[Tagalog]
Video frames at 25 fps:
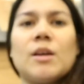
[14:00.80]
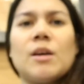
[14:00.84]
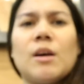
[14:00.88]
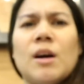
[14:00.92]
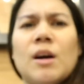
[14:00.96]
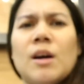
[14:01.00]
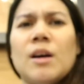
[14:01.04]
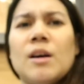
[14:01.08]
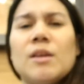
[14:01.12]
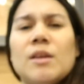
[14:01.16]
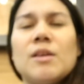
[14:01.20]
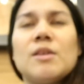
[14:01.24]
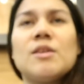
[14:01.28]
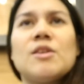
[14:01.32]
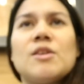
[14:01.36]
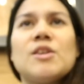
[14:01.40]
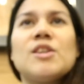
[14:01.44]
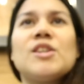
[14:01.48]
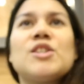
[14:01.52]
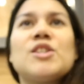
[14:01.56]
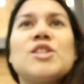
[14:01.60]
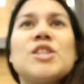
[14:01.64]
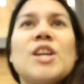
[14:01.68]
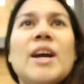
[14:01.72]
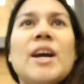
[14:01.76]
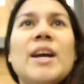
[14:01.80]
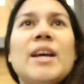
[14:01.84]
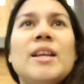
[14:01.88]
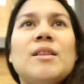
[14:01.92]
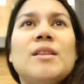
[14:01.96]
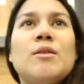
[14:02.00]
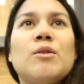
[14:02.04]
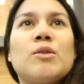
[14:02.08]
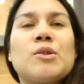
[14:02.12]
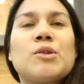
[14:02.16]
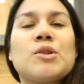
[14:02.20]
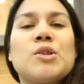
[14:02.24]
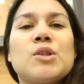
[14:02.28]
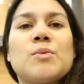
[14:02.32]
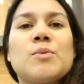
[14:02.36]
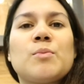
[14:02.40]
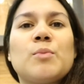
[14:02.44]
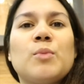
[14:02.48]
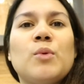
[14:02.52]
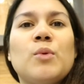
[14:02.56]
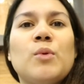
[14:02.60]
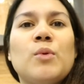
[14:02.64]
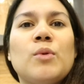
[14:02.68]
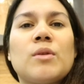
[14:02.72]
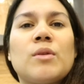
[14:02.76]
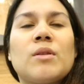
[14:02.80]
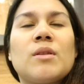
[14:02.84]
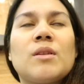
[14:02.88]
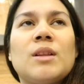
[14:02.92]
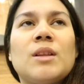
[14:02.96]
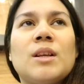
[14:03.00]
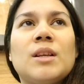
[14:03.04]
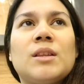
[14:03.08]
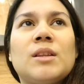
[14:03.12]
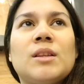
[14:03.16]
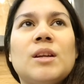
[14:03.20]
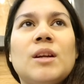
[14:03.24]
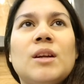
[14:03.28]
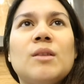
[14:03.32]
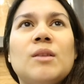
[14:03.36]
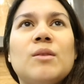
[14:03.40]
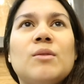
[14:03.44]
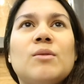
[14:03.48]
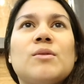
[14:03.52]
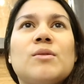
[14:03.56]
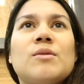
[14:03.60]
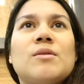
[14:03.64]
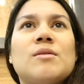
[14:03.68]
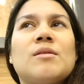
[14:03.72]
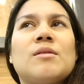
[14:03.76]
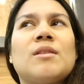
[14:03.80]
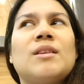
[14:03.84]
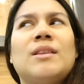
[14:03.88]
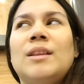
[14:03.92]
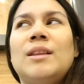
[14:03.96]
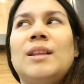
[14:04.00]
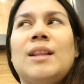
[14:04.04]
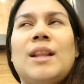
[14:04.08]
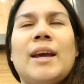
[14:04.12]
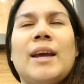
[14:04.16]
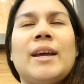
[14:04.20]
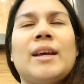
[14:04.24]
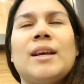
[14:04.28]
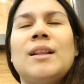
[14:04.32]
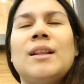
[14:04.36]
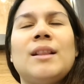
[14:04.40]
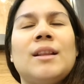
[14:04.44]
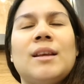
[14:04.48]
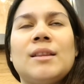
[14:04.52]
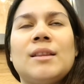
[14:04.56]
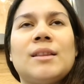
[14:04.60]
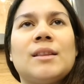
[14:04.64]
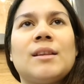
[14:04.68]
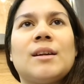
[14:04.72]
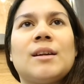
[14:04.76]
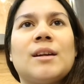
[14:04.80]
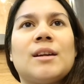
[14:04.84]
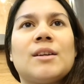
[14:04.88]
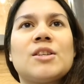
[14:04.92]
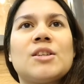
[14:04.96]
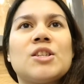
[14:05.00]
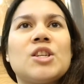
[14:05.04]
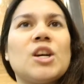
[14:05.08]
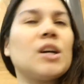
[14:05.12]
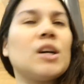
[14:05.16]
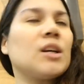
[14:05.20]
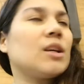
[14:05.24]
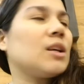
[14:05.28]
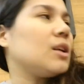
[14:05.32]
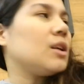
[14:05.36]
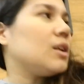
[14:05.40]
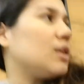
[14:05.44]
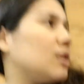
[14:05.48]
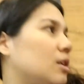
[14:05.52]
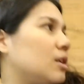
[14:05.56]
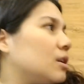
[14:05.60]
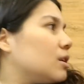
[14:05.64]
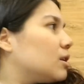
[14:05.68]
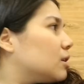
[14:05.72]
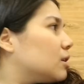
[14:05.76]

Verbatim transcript: Huh? Shine looks smooth. Glitter looks like glitter. Chunky.